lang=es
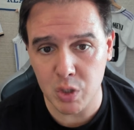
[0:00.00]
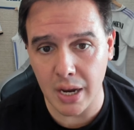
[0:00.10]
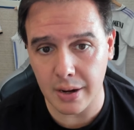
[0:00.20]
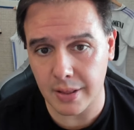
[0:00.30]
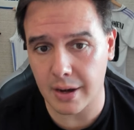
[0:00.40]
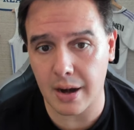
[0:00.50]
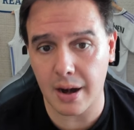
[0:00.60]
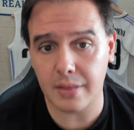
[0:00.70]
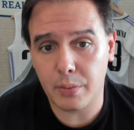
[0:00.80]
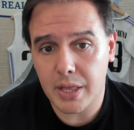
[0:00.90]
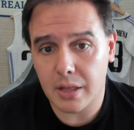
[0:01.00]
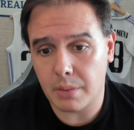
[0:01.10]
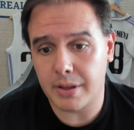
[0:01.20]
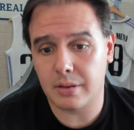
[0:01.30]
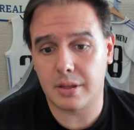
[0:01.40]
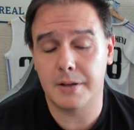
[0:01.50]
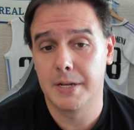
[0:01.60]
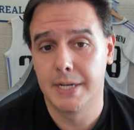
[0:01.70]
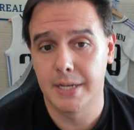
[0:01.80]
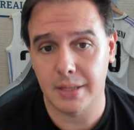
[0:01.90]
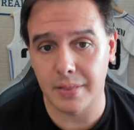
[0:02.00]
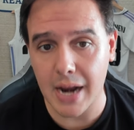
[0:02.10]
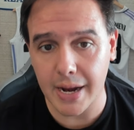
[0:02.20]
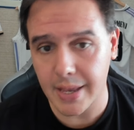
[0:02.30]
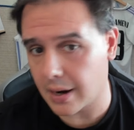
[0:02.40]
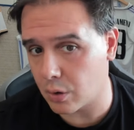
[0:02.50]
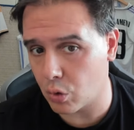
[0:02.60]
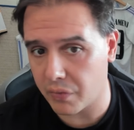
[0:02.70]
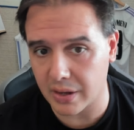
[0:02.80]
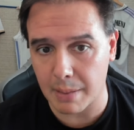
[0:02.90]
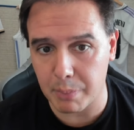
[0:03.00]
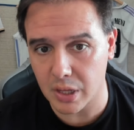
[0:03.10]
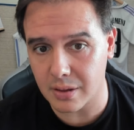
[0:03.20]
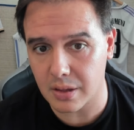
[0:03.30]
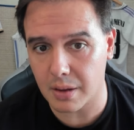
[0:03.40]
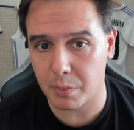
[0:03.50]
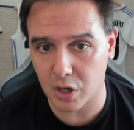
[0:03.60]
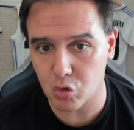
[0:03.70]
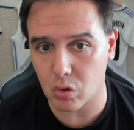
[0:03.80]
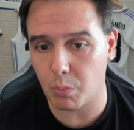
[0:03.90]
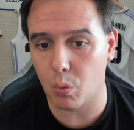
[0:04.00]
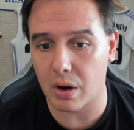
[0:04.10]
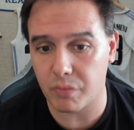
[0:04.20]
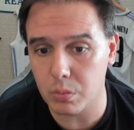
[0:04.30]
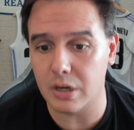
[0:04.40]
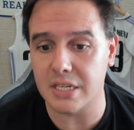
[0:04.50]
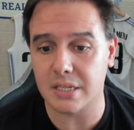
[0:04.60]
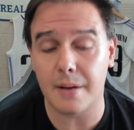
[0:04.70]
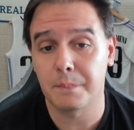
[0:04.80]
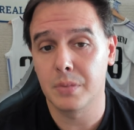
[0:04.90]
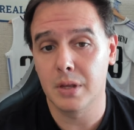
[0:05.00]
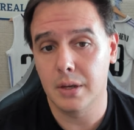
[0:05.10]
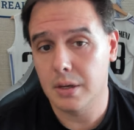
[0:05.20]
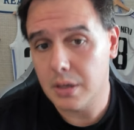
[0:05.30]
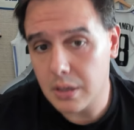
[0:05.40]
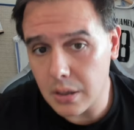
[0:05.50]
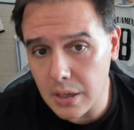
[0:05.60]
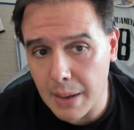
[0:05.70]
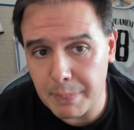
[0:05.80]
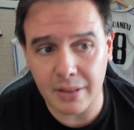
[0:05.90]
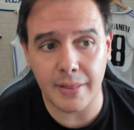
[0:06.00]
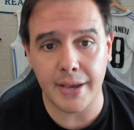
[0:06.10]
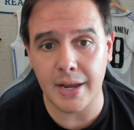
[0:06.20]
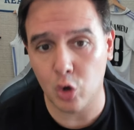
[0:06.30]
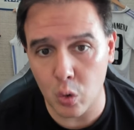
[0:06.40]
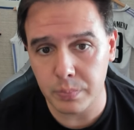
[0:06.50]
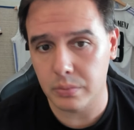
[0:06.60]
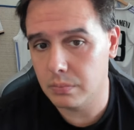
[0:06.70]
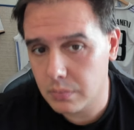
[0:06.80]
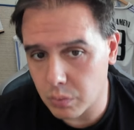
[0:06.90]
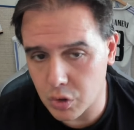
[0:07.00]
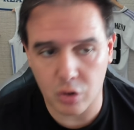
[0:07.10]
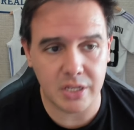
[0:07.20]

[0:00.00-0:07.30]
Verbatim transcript: a retener a nadie, evidentemente. Tendrá que llegar una oferta potente porque es una muy buena futbolista. Y a partir de ahí el club, pues con